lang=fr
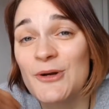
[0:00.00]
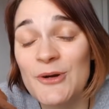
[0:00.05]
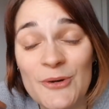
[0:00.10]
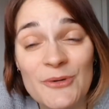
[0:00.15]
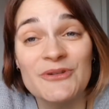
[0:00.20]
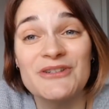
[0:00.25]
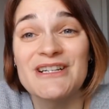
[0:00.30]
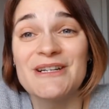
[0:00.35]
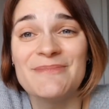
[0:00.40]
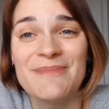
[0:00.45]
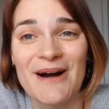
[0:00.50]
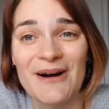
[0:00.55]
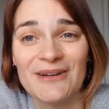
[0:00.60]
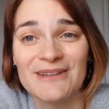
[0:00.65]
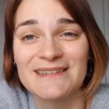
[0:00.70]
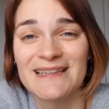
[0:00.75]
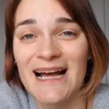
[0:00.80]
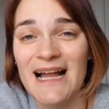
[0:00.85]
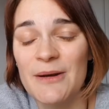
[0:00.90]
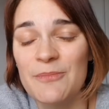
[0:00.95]
congé
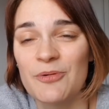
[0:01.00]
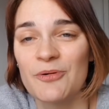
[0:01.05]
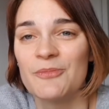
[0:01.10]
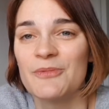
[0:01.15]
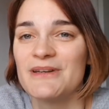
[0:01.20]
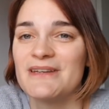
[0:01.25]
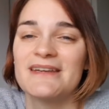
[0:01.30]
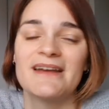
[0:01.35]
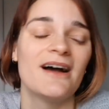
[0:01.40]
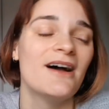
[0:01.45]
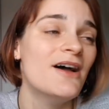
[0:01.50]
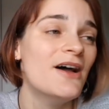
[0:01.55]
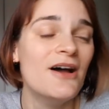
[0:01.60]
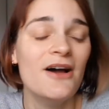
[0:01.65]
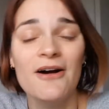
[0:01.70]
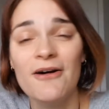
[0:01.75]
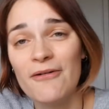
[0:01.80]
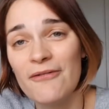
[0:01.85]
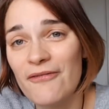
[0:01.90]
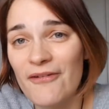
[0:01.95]
parental pour me dire
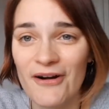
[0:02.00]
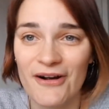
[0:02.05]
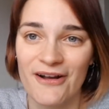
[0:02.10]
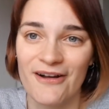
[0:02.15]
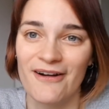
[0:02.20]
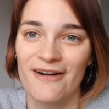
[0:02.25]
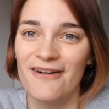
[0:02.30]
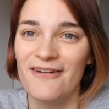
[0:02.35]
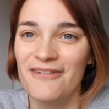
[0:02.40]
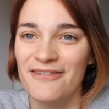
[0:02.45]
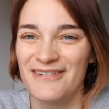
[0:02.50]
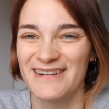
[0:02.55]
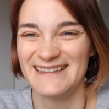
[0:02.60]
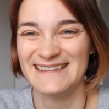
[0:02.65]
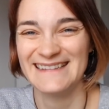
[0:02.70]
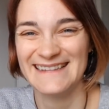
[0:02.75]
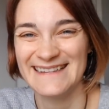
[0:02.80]
fuck off,